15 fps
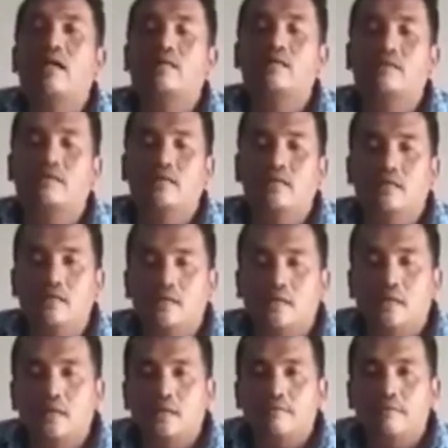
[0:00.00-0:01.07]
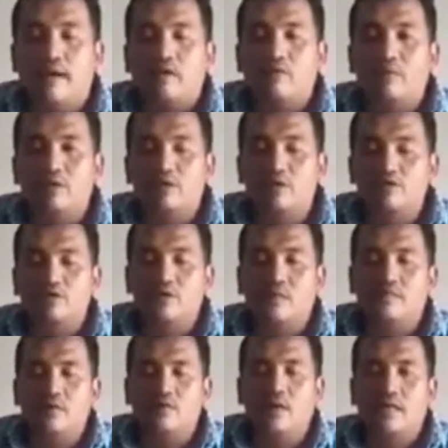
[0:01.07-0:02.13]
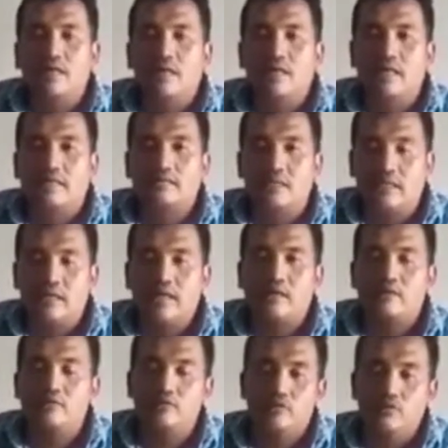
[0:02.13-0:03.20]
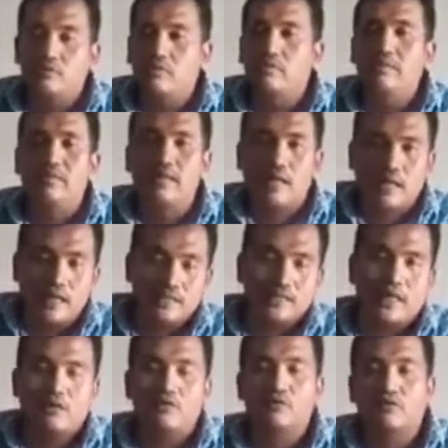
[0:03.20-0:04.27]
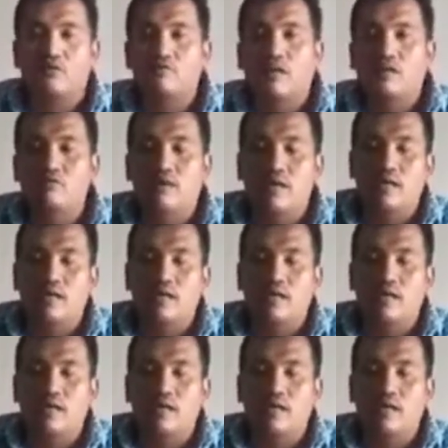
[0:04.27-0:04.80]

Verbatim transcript: solusi bagi para supir truk batubara. Hal ini mendapat kritikan dari